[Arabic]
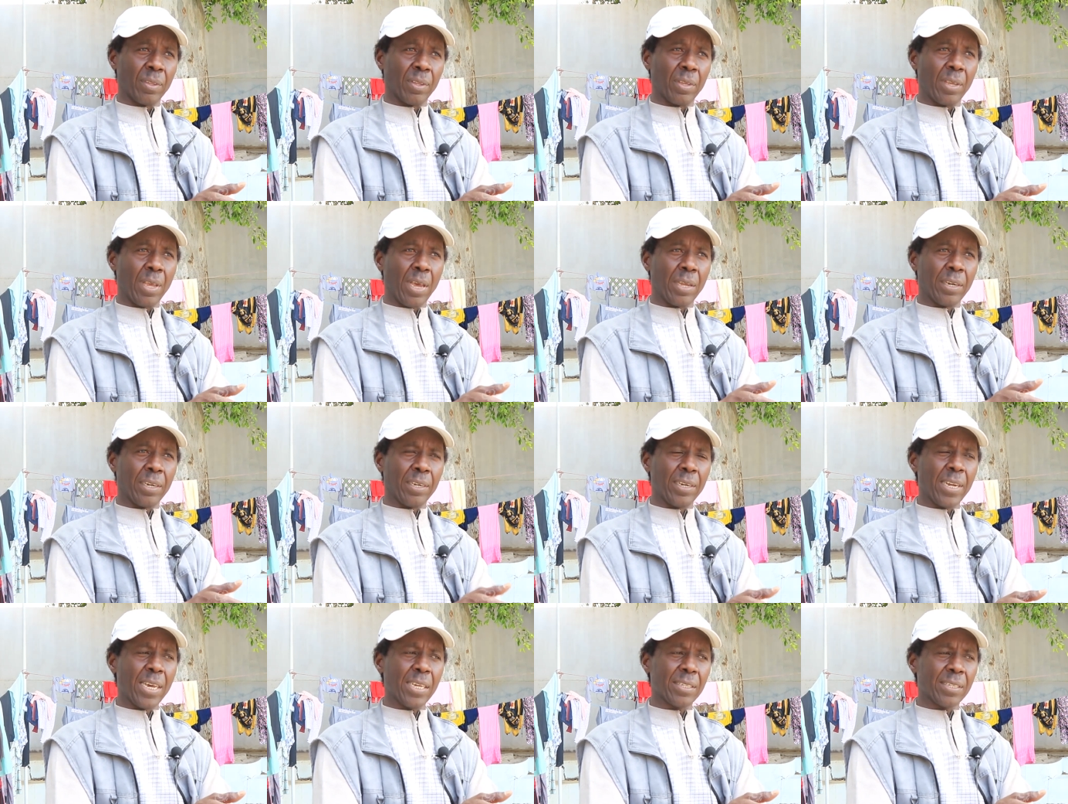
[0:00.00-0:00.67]
يعني
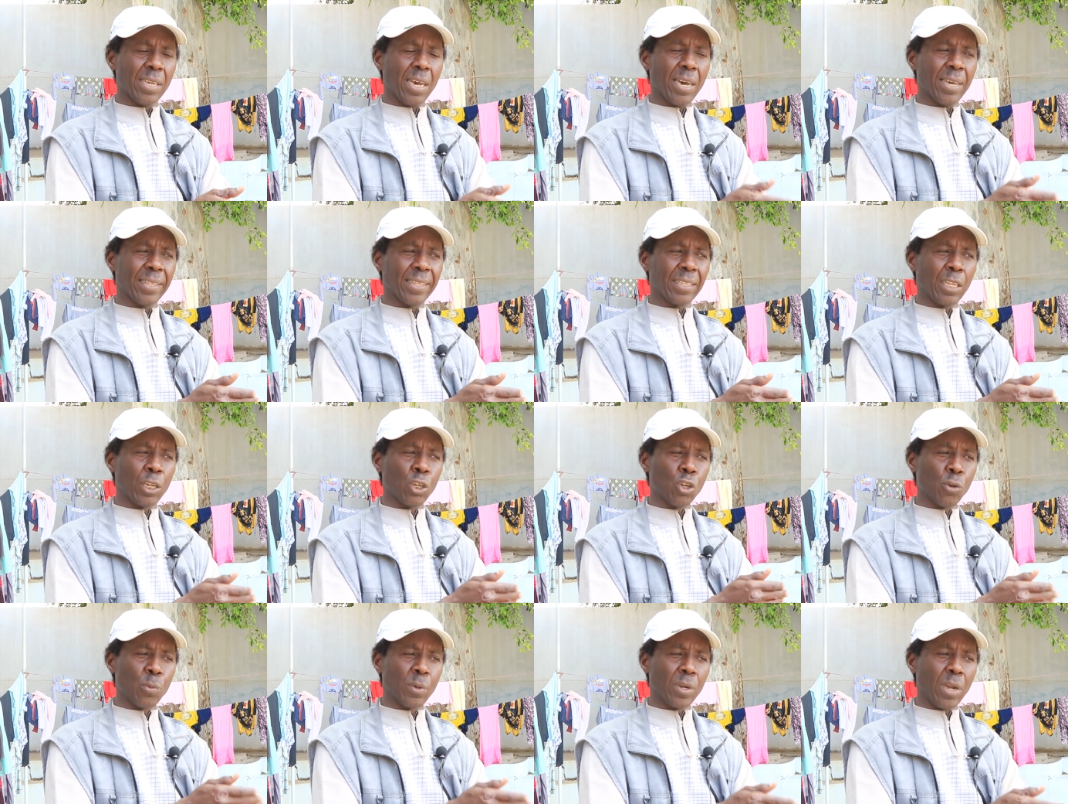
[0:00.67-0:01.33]
الناس اخذت
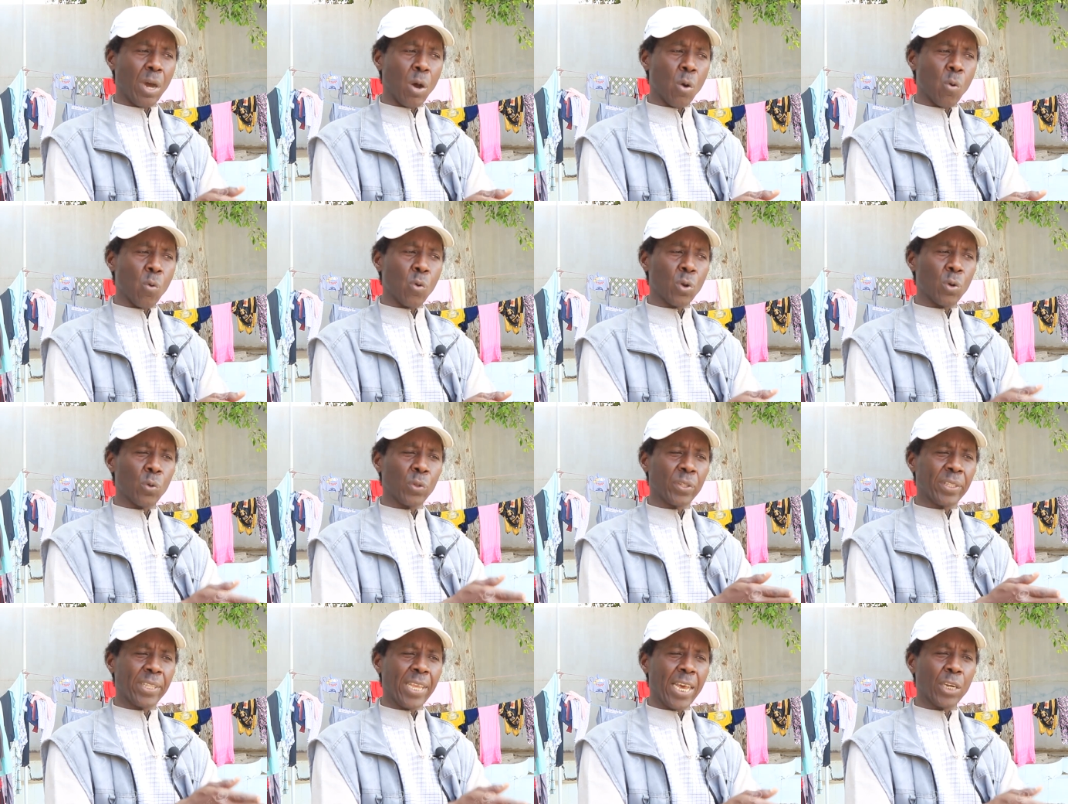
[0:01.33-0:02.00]
اليوم الاول
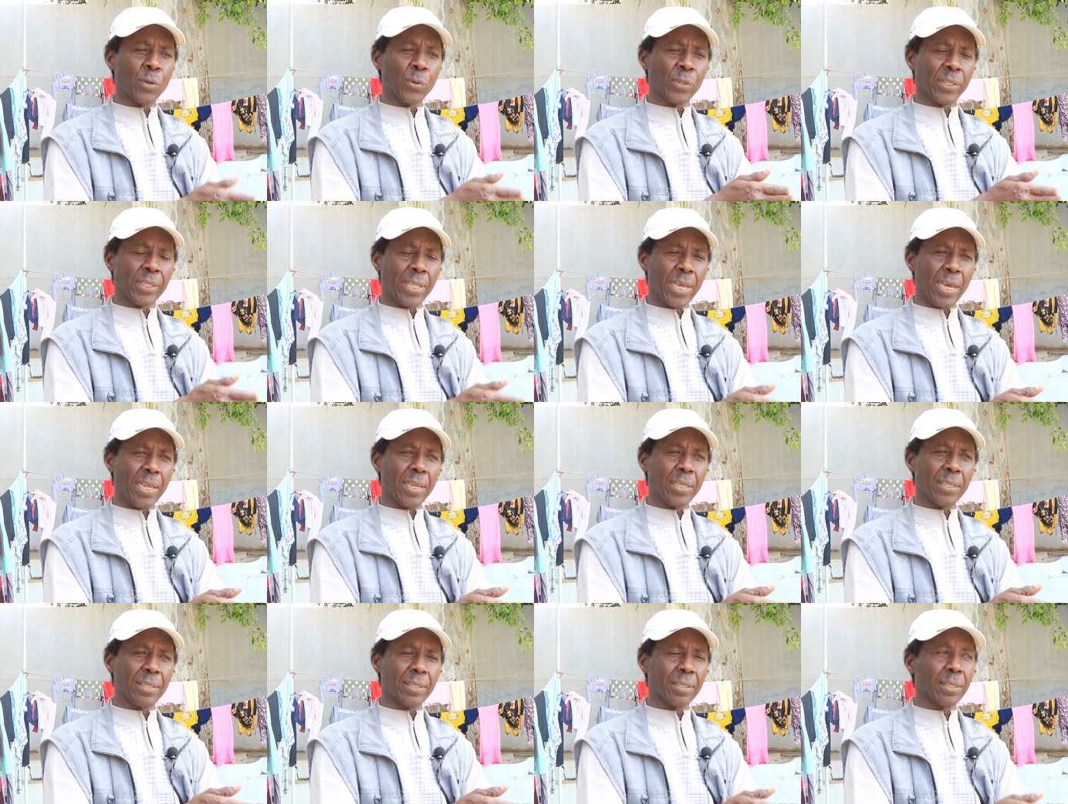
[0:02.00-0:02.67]
والثاني
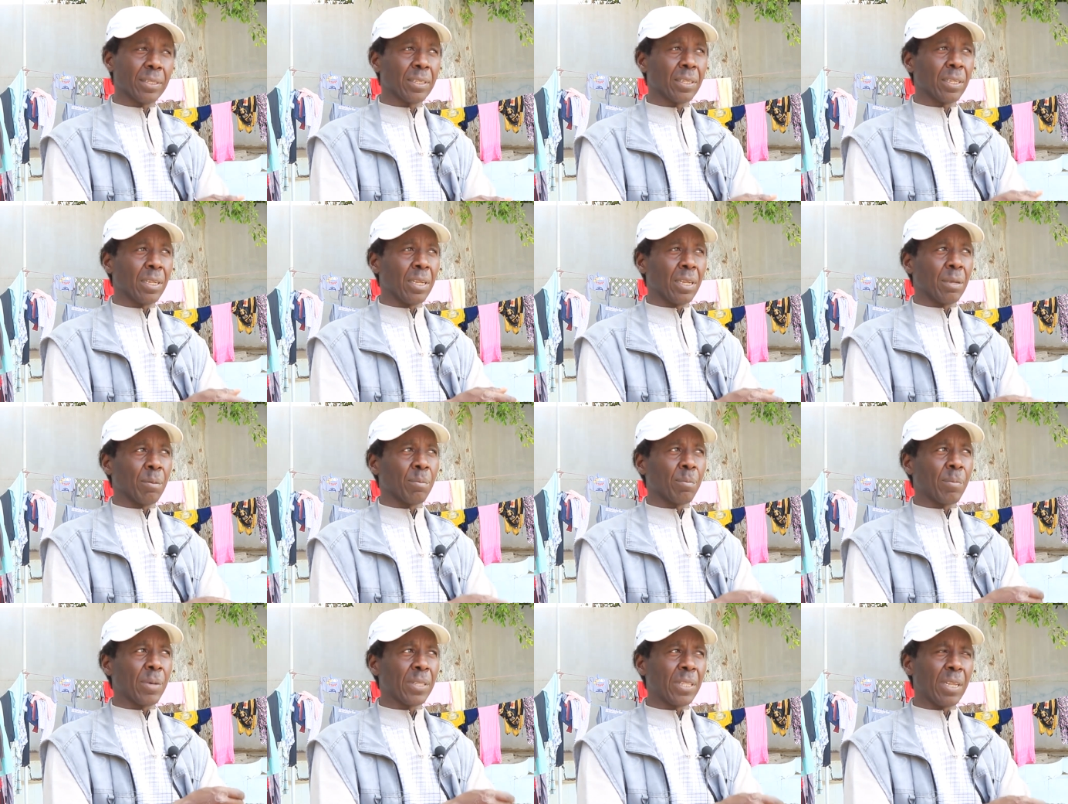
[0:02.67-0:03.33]
والثالث
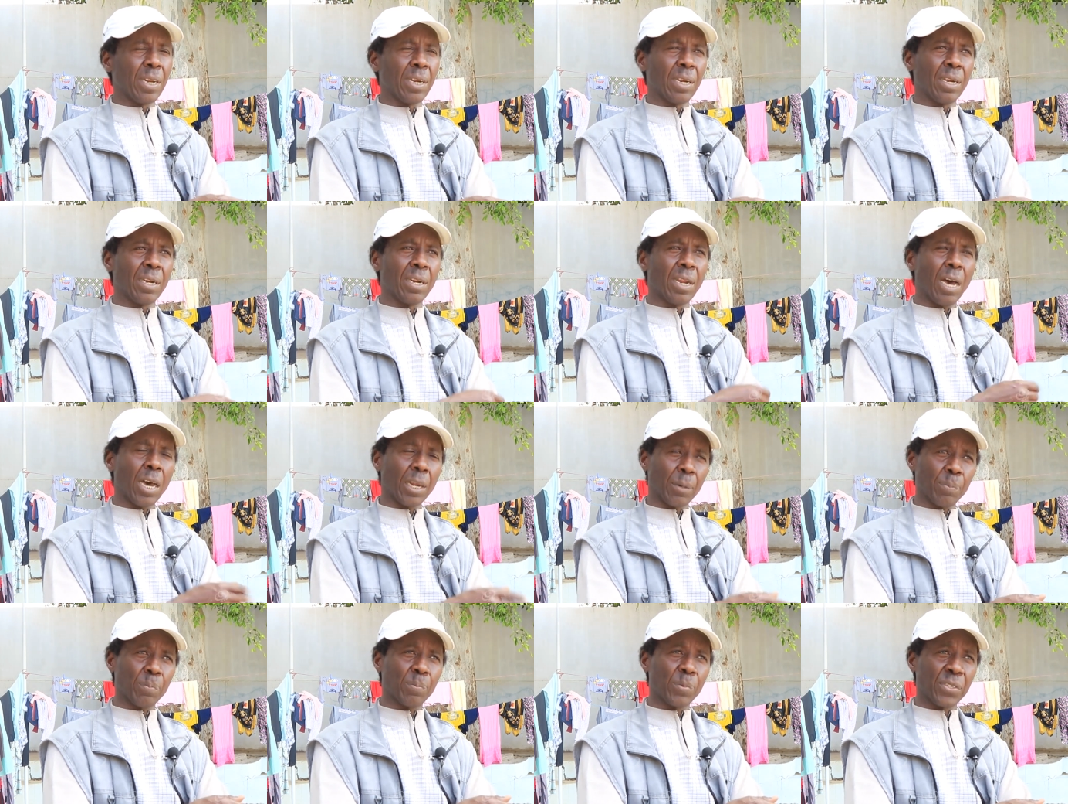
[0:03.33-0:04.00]
بدا
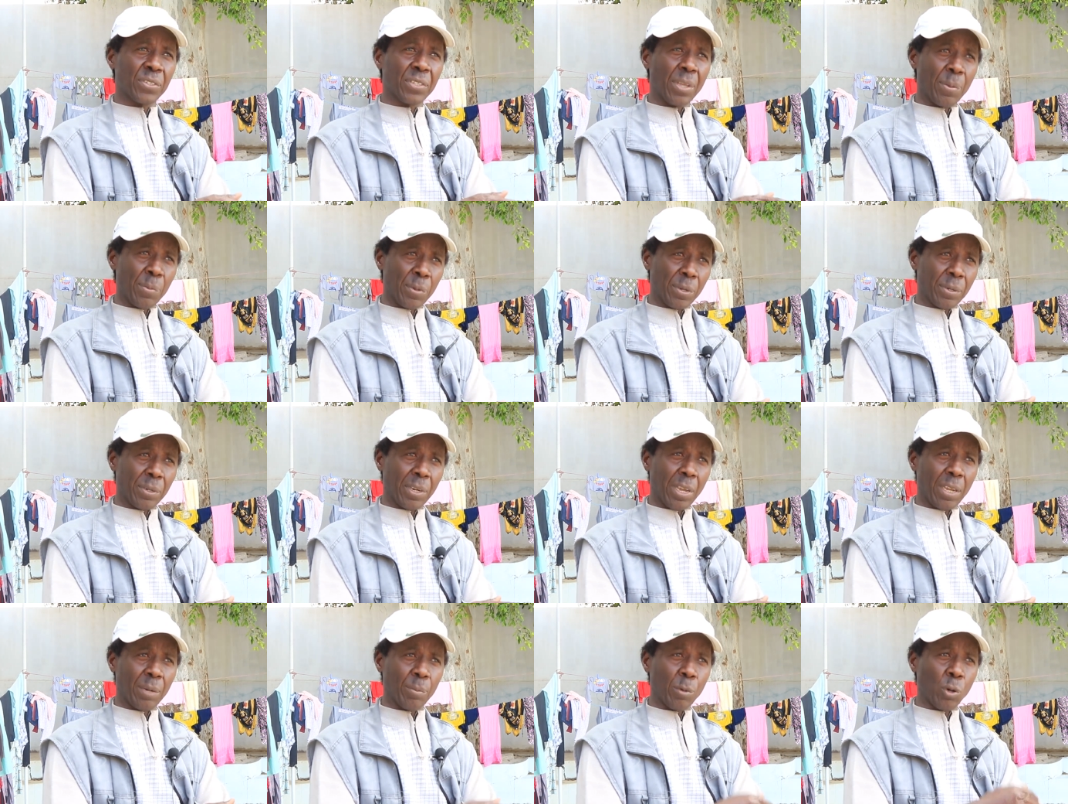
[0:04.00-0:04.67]
الحرب يستمر
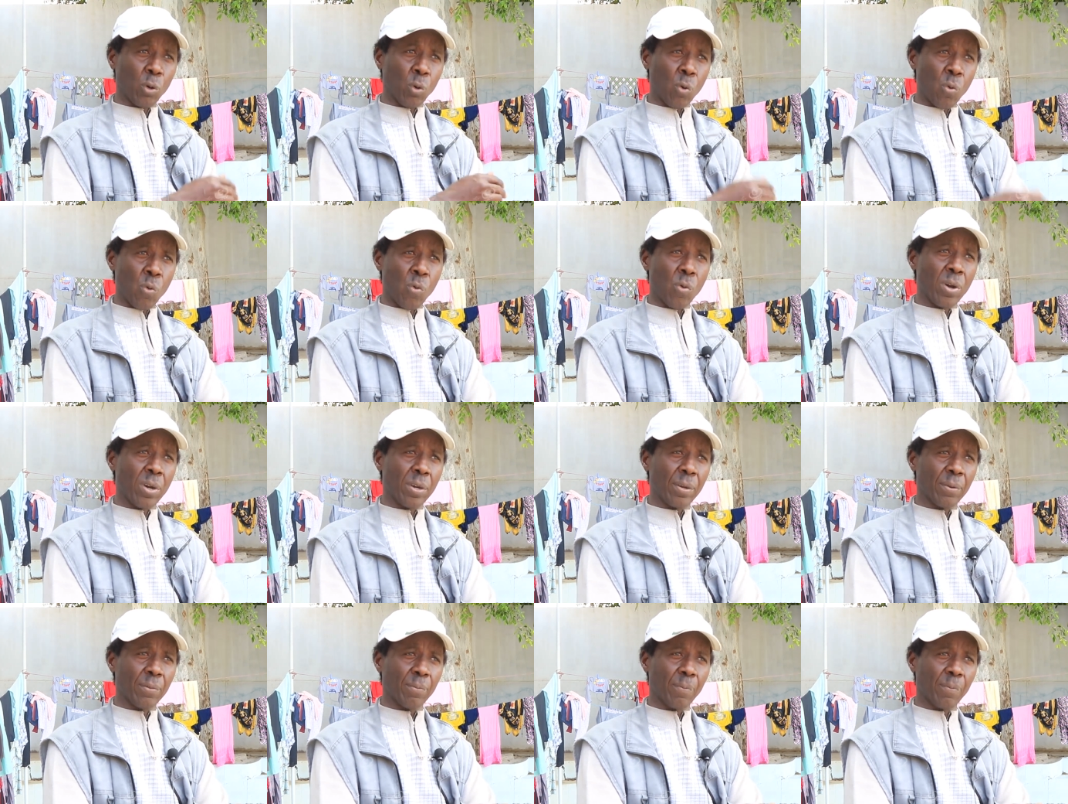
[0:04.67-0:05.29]
يعني بقوه